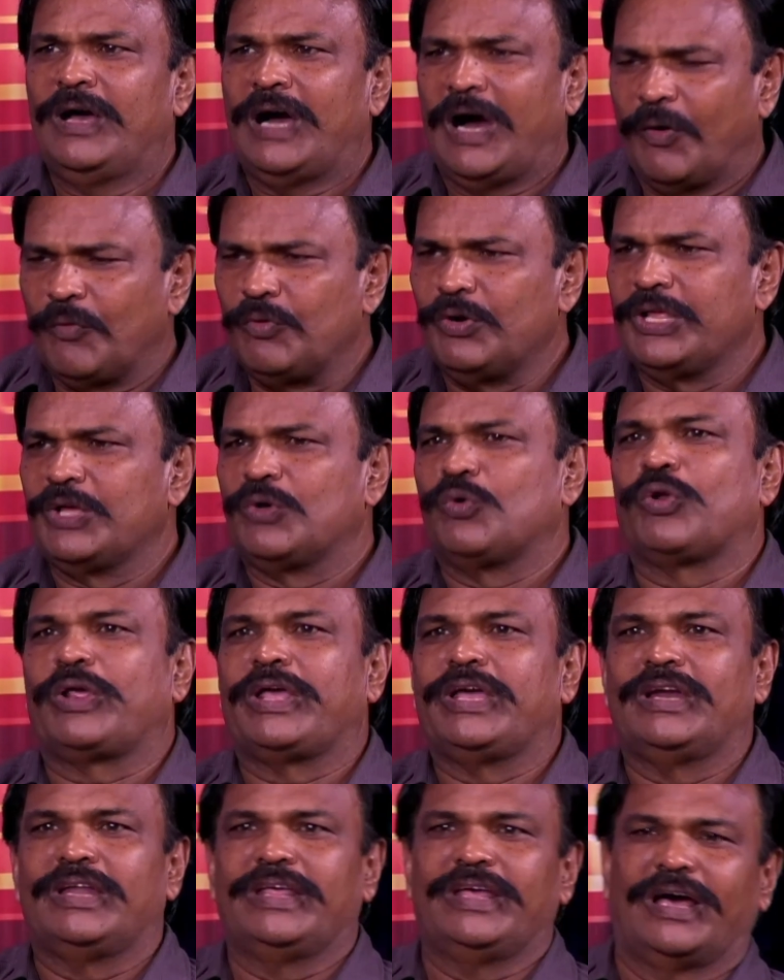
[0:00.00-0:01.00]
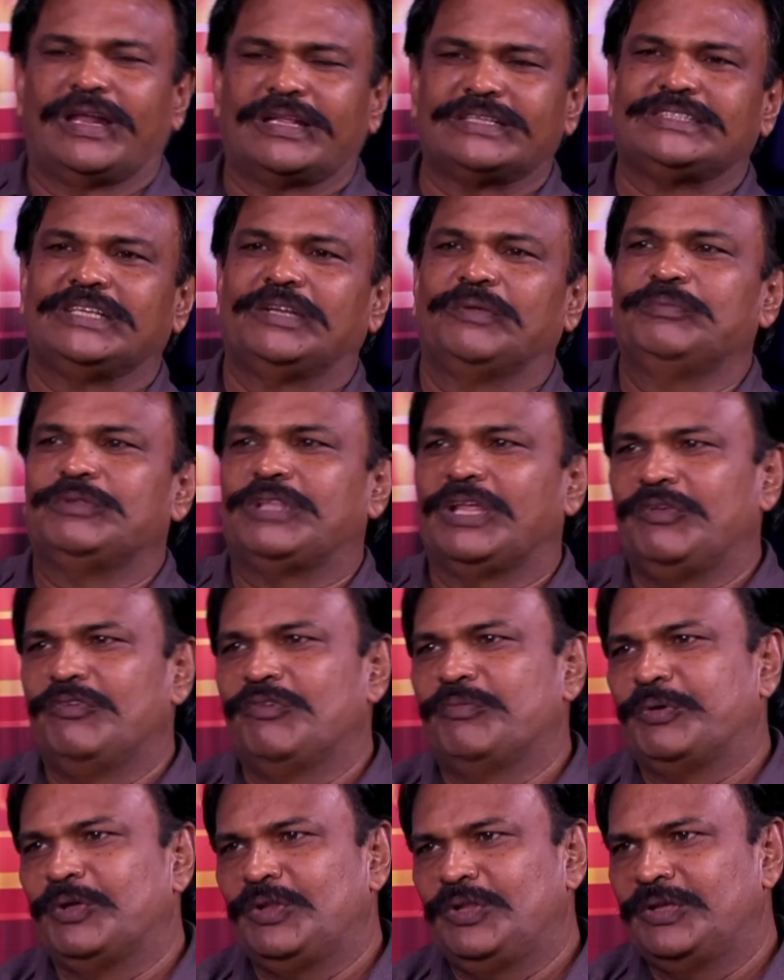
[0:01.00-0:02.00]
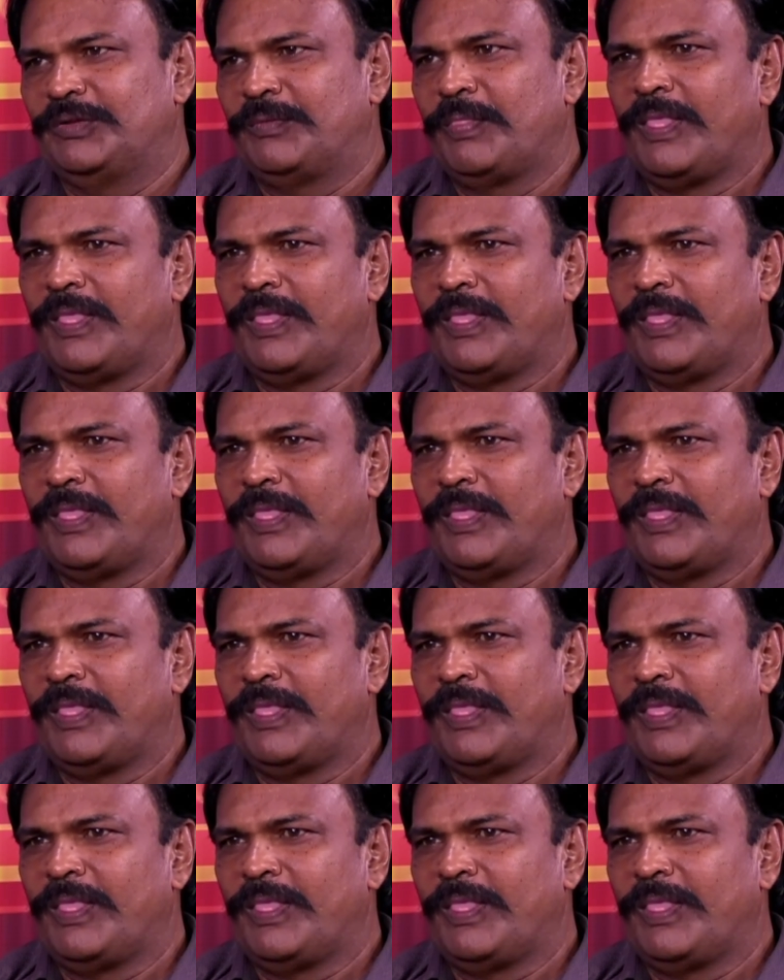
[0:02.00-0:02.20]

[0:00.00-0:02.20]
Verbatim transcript: அவளுடைய குறைகளை அரசிடம் தெரிவிப்பது